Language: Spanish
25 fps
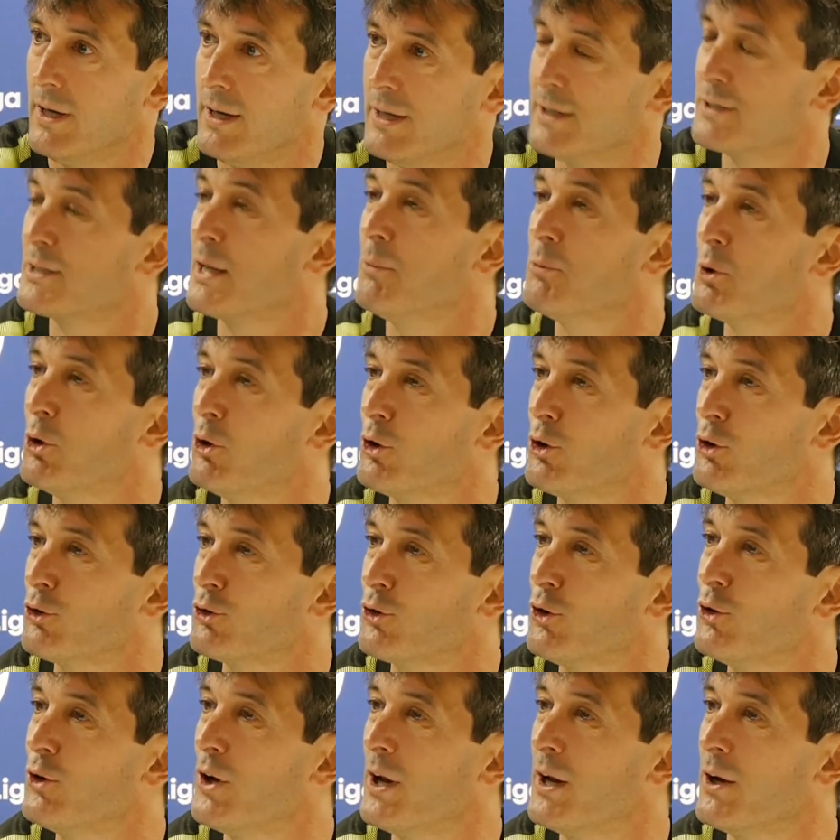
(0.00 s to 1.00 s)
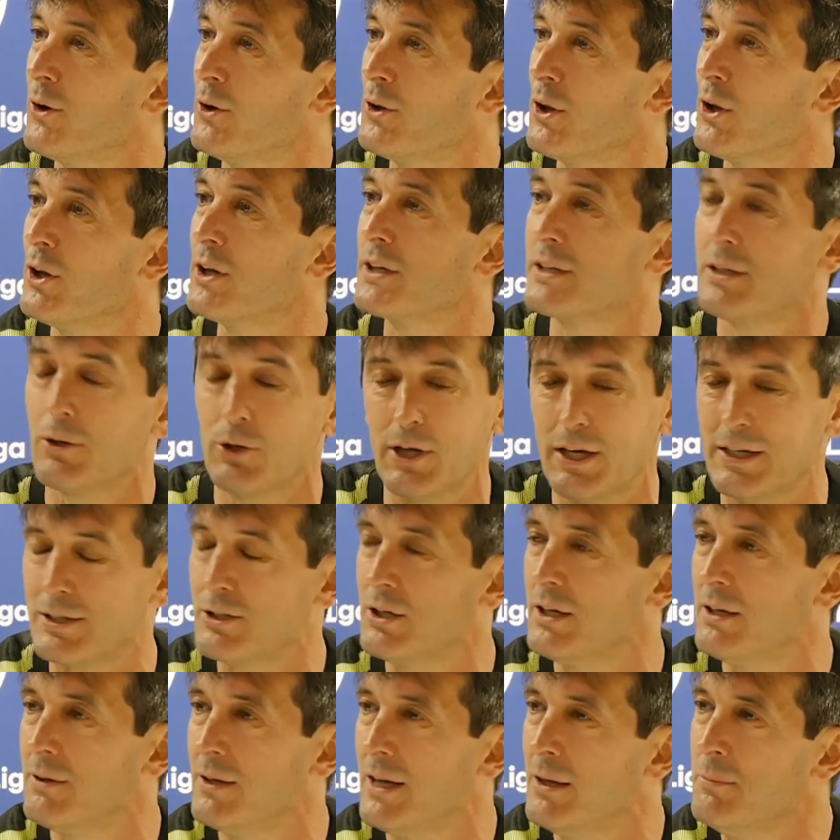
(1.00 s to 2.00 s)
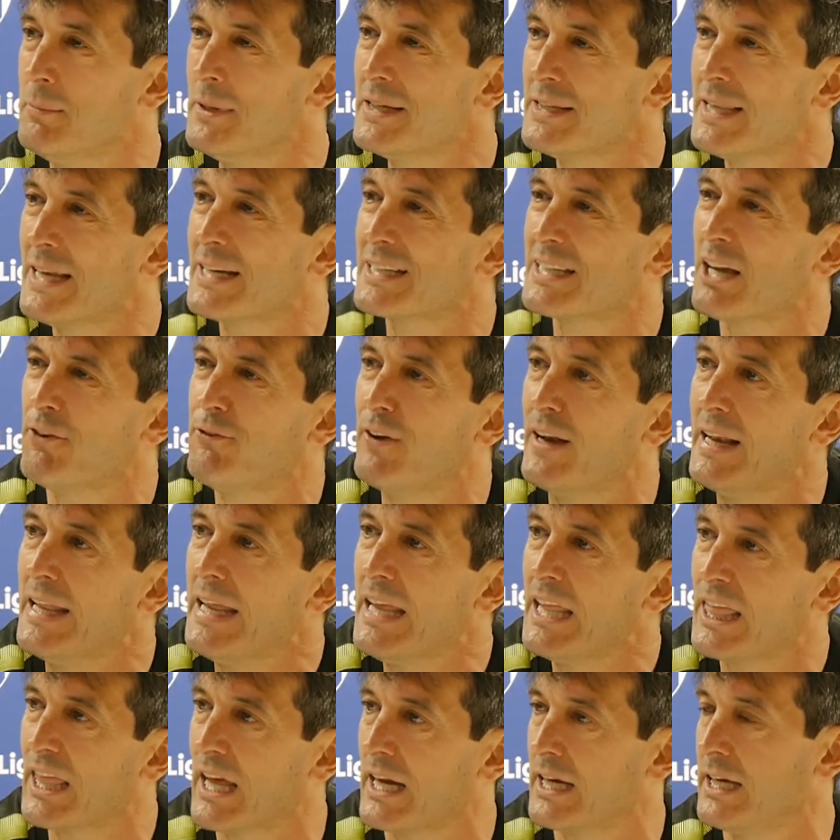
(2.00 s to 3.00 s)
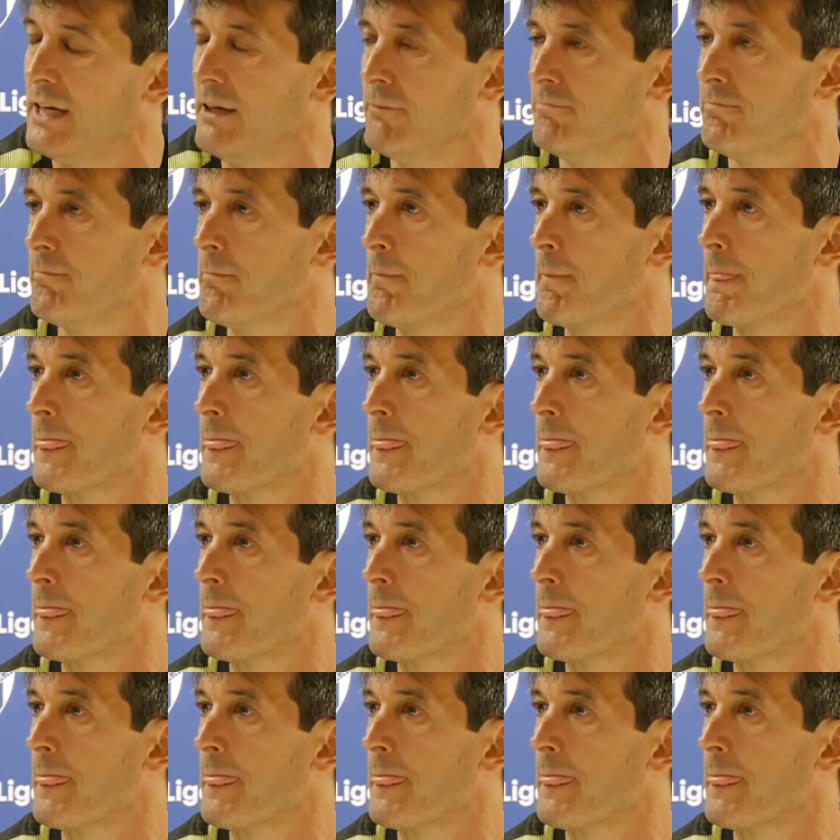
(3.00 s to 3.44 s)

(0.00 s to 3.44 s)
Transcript: Estamos los dos en condiciones... El mister está feliz aquí.